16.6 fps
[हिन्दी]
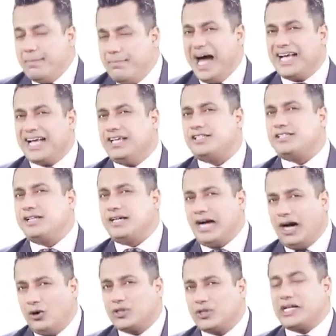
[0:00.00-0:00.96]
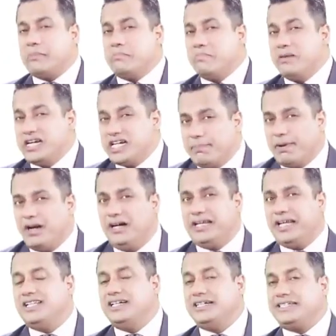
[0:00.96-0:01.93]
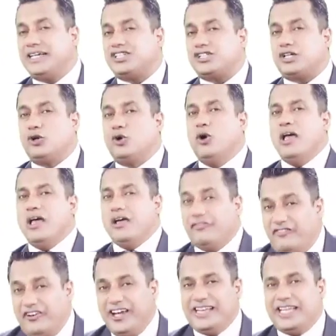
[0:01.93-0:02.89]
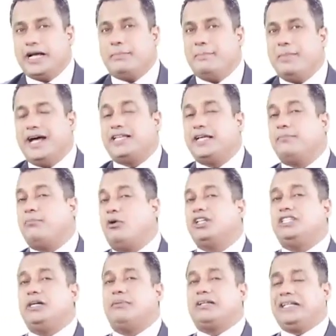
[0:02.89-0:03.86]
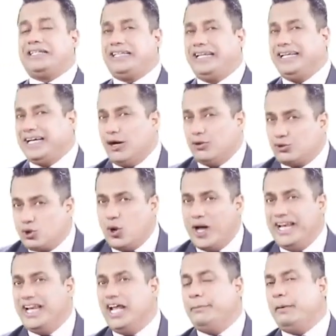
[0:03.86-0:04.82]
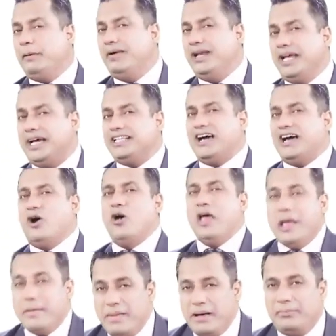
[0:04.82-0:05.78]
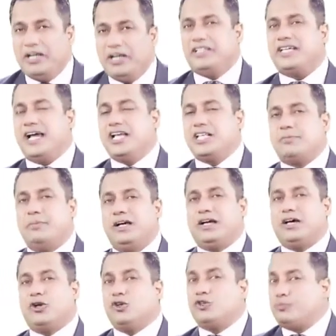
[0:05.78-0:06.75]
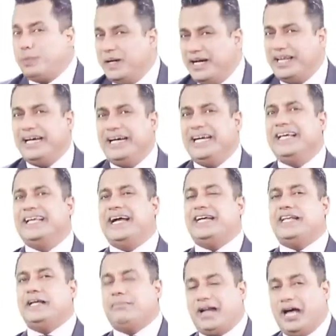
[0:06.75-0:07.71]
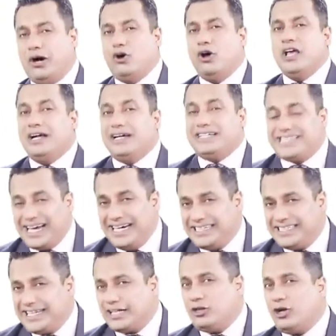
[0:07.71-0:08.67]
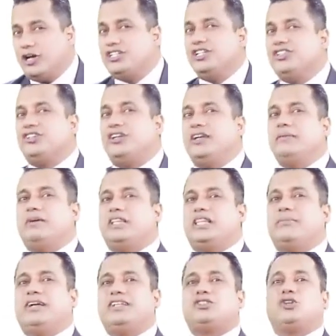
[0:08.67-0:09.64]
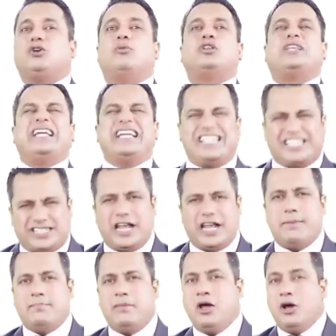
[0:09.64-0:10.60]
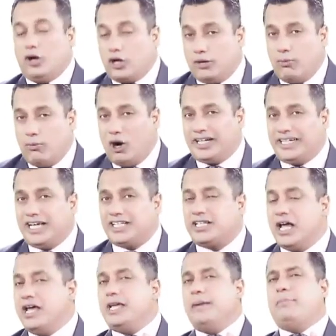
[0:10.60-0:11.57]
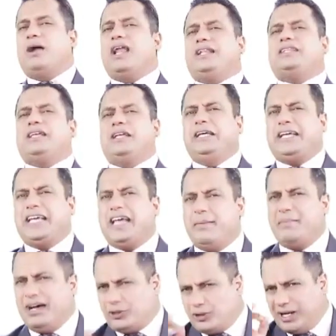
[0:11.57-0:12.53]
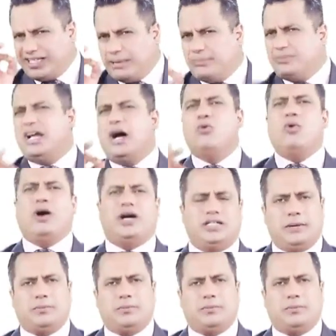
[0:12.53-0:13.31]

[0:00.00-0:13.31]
एबैक सिखाओ उसका मल्टीपल इंटेलिजेंस टेस्ट करो वेदिक मैथ एक बहुत जबरदस्त तरीका उसको एनएलपी में लेके जाओ मेमोरी साइंस बिल्ड करो स्पीड रीडिंग राइटिंग पढ़ाओ साइंस टेक्नोलॉजी इंजीनियरिंग मैथमेटिक्स को बोलते हैं स्टेम रोबोटिक्स ये बड़े तरीके हैं मैं थोड़ा समझाऊंगा आज